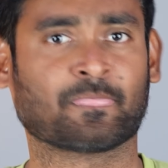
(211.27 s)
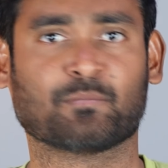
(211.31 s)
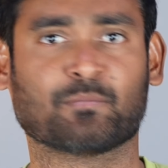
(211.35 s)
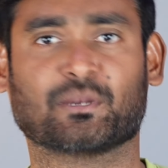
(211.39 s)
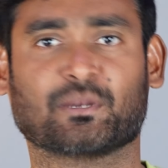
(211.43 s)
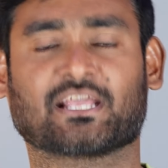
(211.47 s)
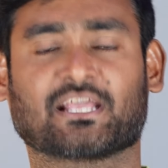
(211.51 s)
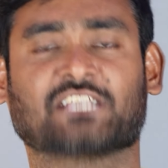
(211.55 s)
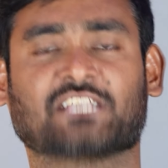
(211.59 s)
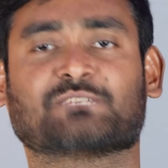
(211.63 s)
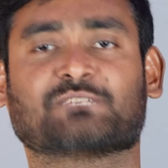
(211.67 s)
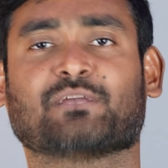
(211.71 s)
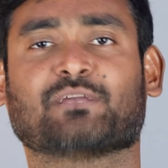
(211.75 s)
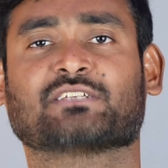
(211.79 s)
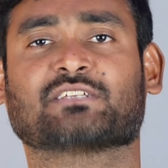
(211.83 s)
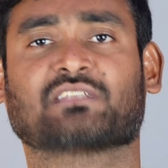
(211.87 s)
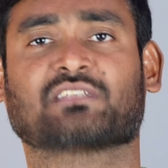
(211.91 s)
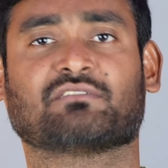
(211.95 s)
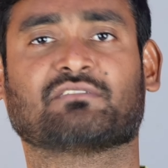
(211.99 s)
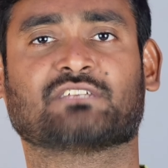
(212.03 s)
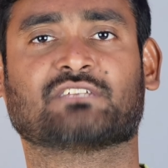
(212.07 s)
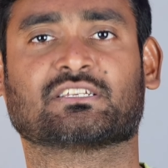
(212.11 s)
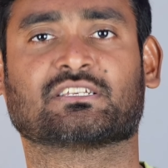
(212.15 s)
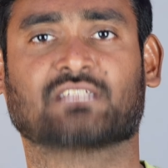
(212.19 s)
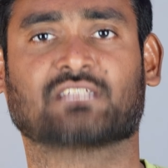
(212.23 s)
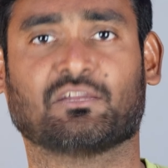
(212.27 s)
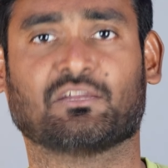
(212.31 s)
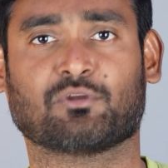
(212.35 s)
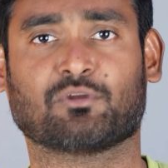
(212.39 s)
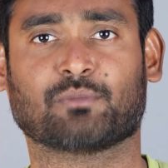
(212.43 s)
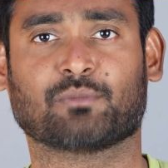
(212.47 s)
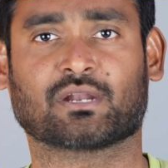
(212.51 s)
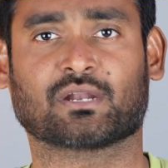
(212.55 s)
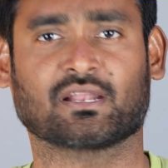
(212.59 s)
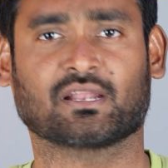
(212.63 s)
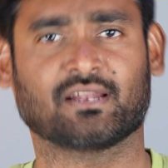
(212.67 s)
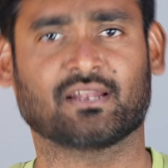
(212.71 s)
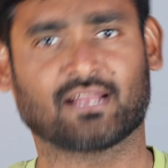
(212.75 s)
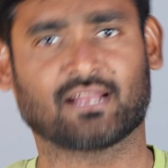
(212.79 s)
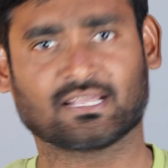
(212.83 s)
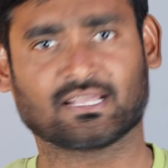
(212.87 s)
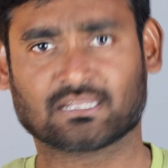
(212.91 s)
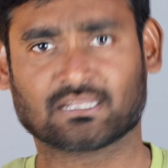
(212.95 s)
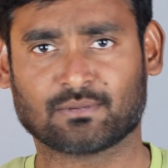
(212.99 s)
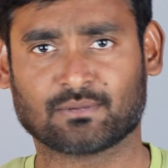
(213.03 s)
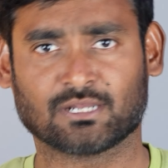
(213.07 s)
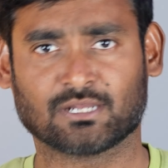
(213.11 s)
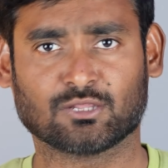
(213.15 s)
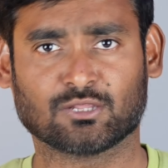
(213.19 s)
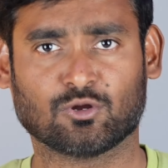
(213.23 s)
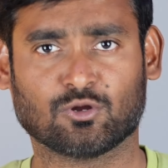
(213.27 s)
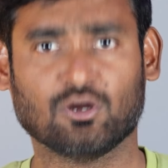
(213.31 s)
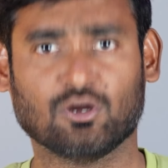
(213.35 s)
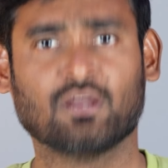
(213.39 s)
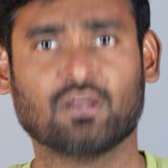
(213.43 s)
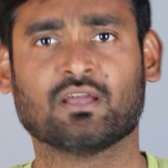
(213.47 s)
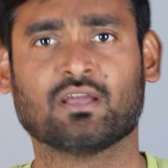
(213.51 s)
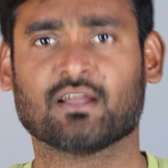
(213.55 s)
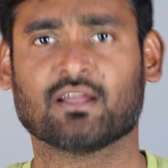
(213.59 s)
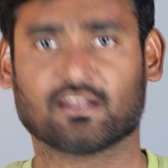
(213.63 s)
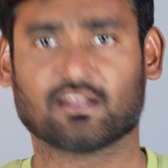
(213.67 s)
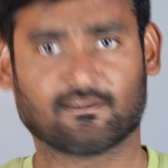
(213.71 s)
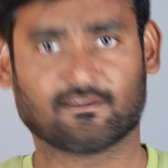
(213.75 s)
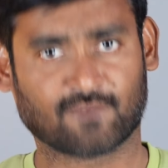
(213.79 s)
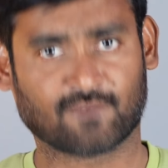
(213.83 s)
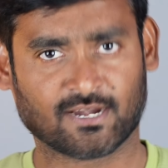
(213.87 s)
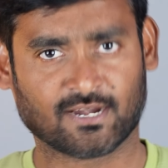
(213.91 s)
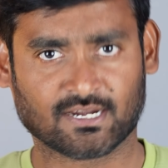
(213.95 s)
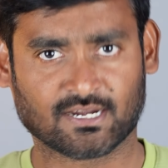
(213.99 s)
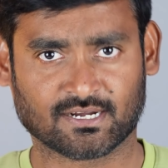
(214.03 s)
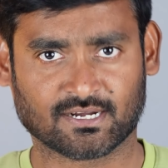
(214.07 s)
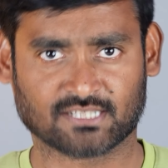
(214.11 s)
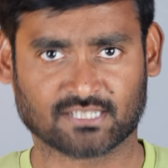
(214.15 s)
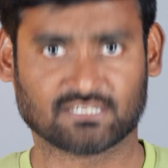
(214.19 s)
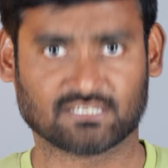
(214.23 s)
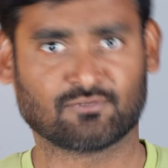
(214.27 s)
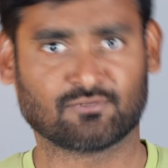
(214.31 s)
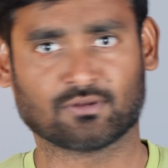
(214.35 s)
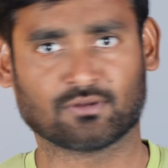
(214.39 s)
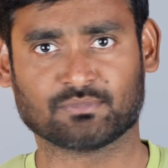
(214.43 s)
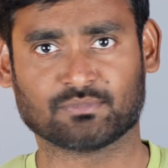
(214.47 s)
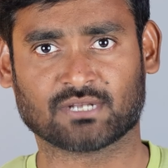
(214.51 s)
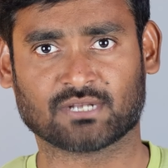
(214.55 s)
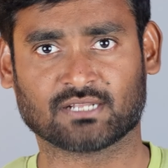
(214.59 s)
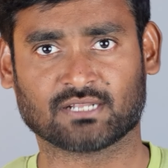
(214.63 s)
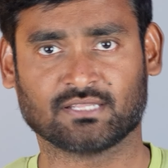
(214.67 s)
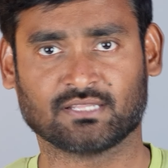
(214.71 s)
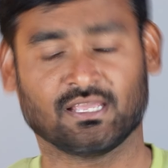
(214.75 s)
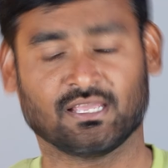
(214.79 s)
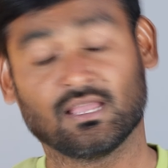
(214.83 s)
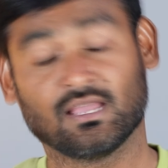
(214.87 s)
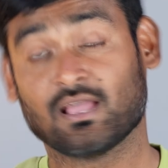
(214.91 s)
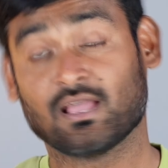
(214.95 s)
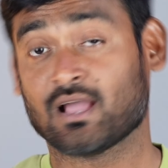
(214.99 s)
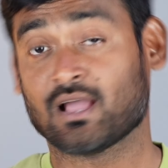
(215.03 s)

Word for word: మనకి ఎస్ బ్యాంక్ సర్వీసెస్ లేవన్నమాట నేను హైదరాబాద్లో నా ఫ్రెండ్ అడ్రస్ ఇవ్వడం జరిగింది